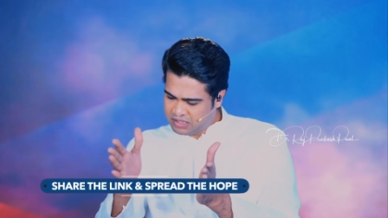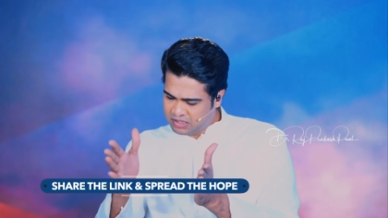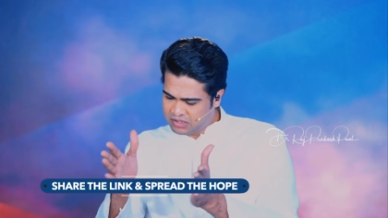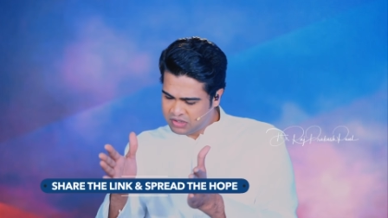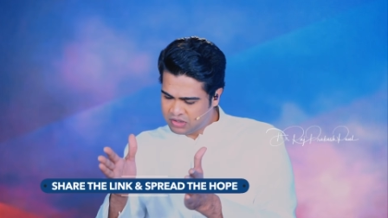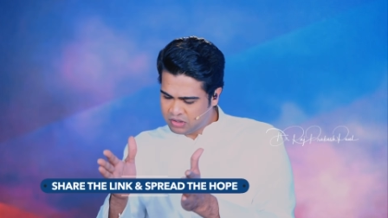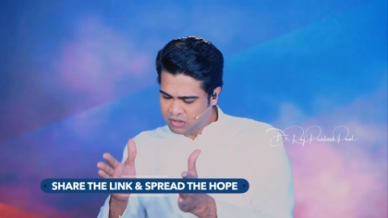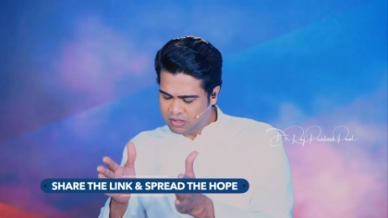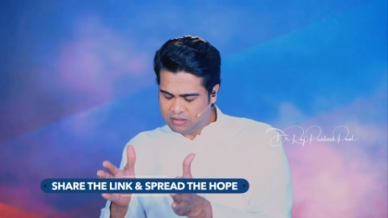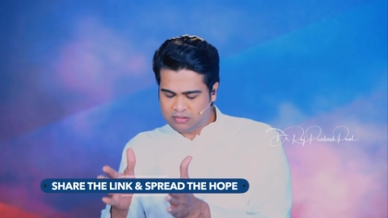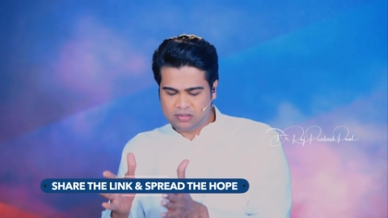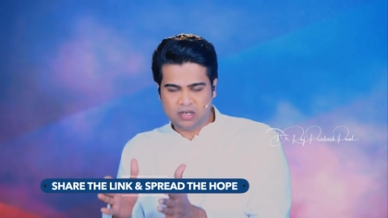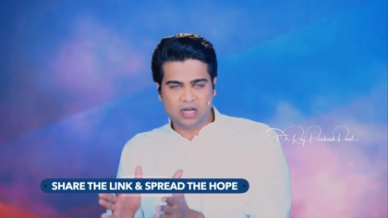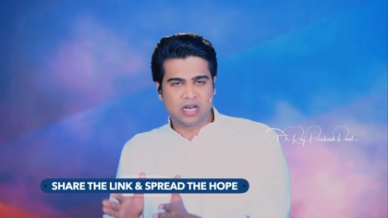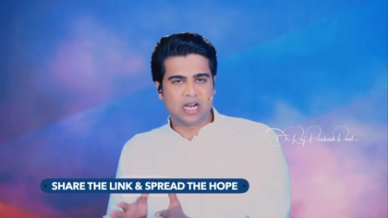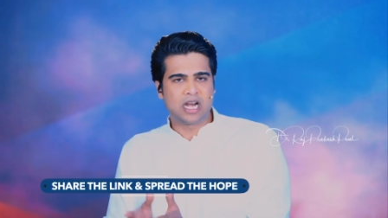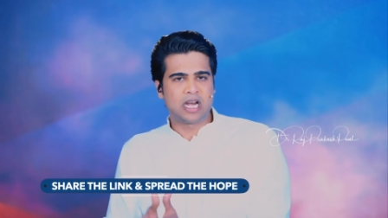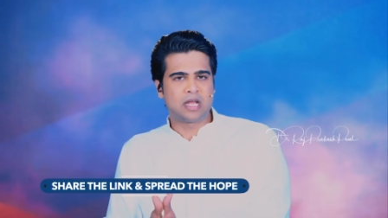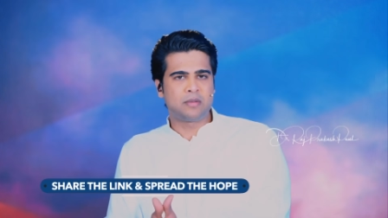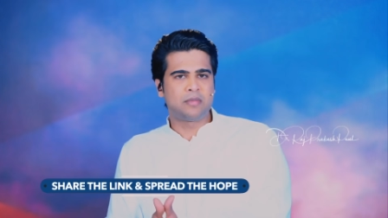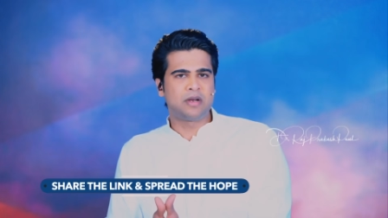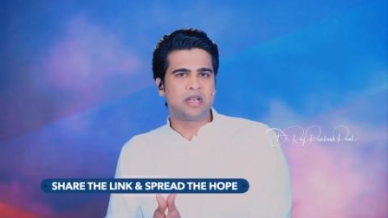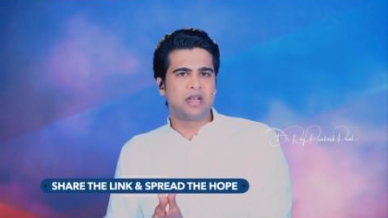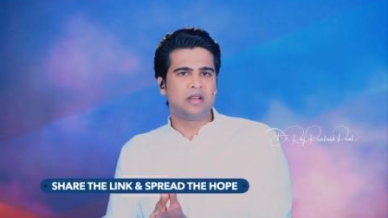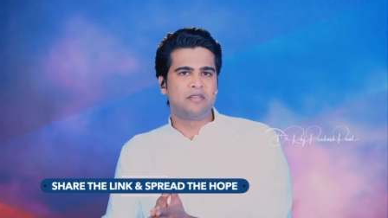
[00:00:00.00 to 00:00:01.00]
క్రీస్తు రక్తంలో
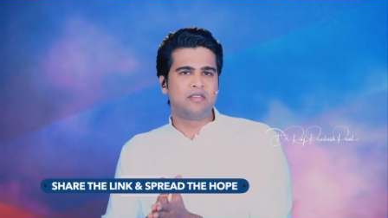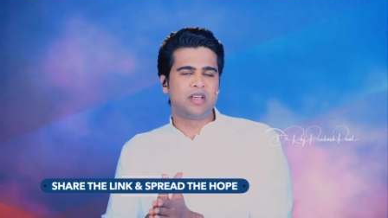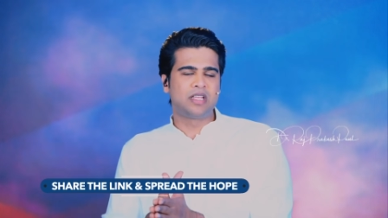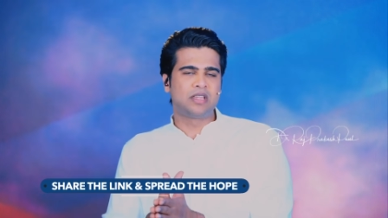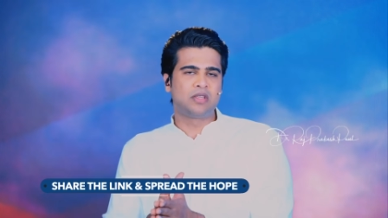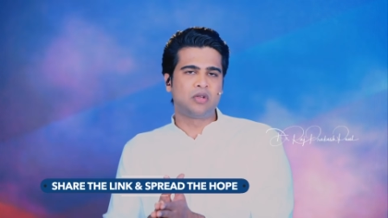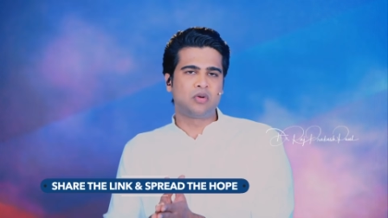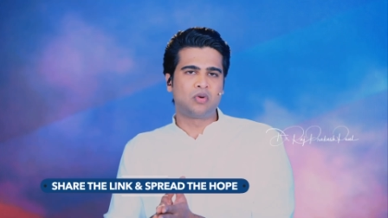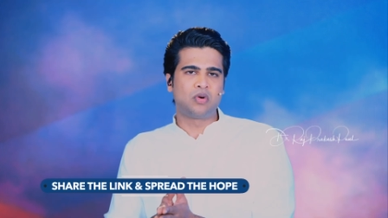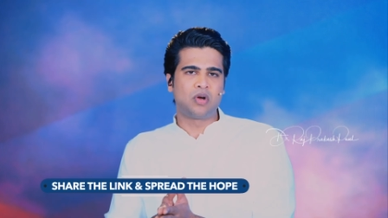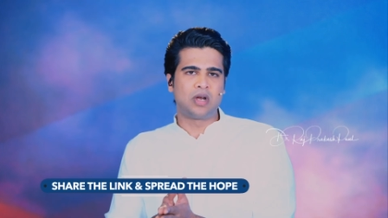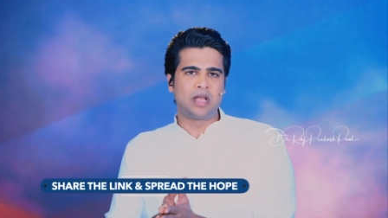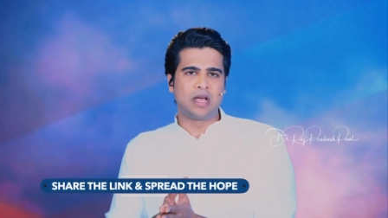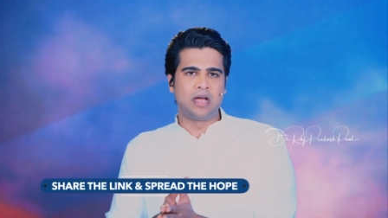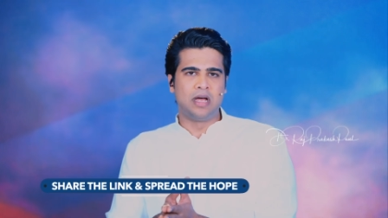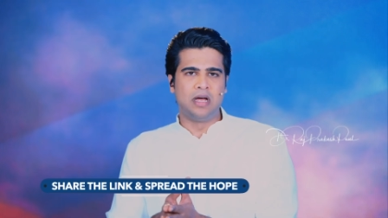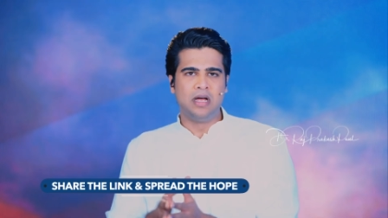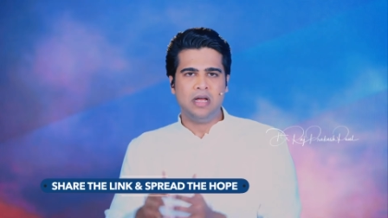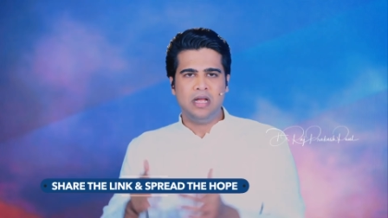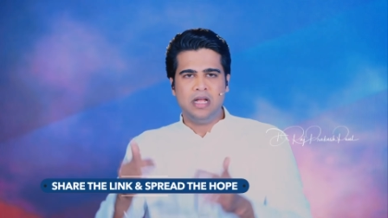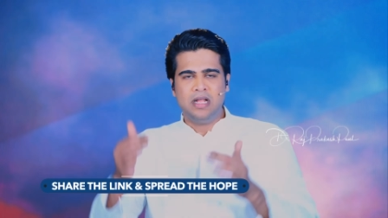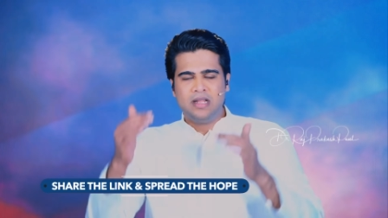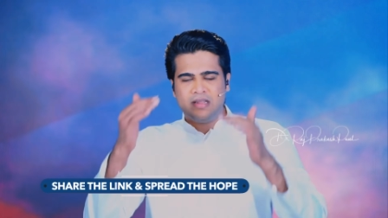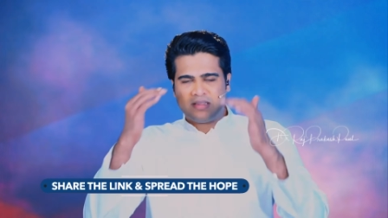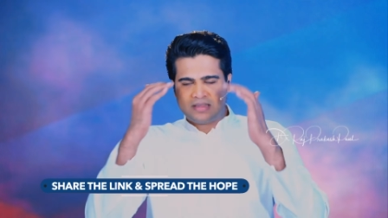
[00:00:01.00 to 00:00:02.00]
కడగబడిన వ్యక్తి కూడా
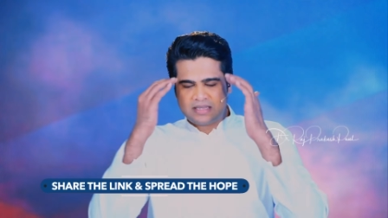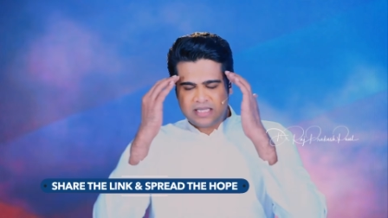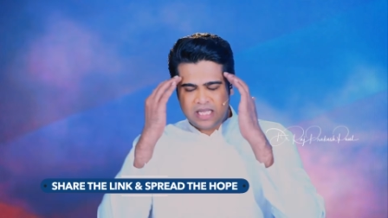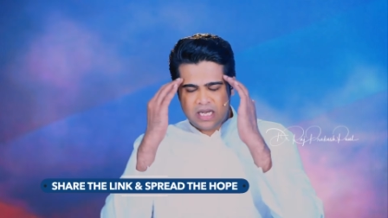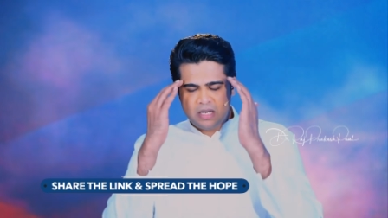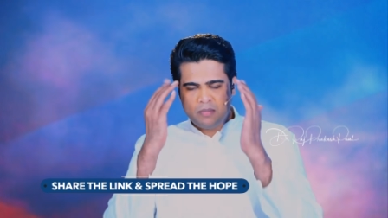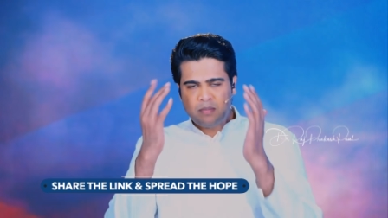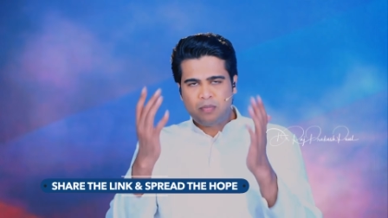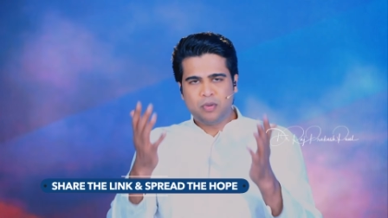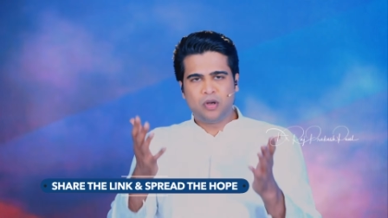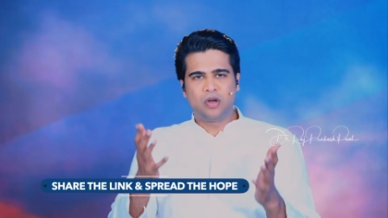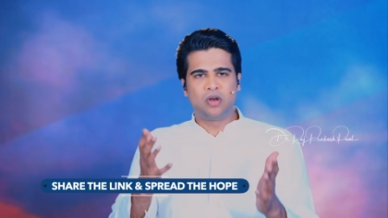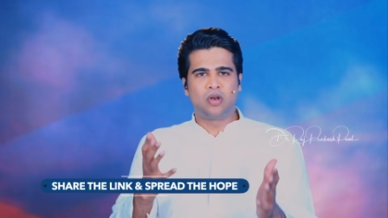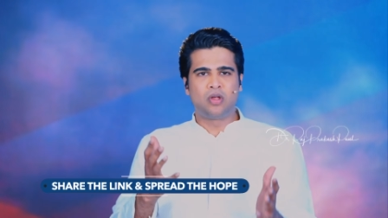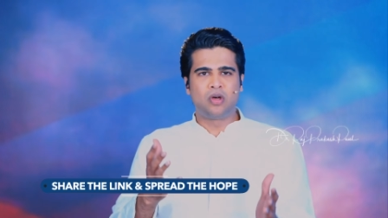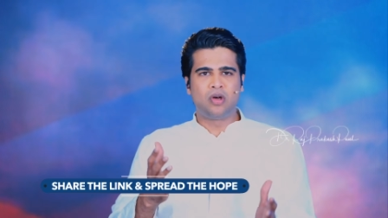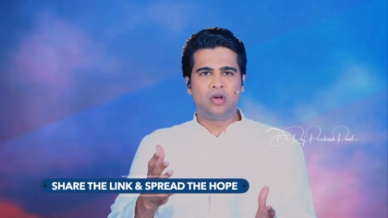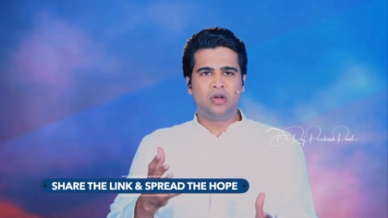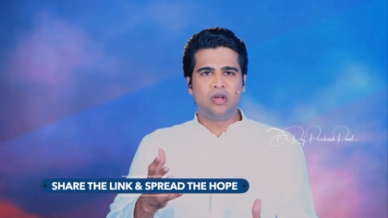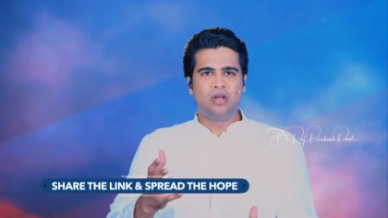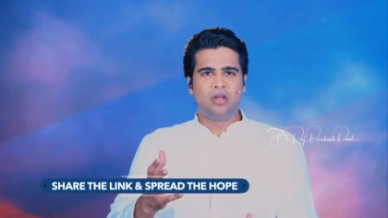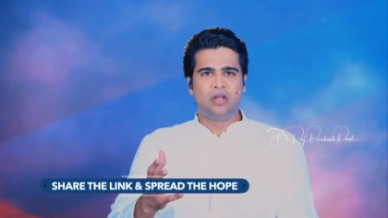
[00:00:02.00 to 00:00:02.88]
తలంపుల్లో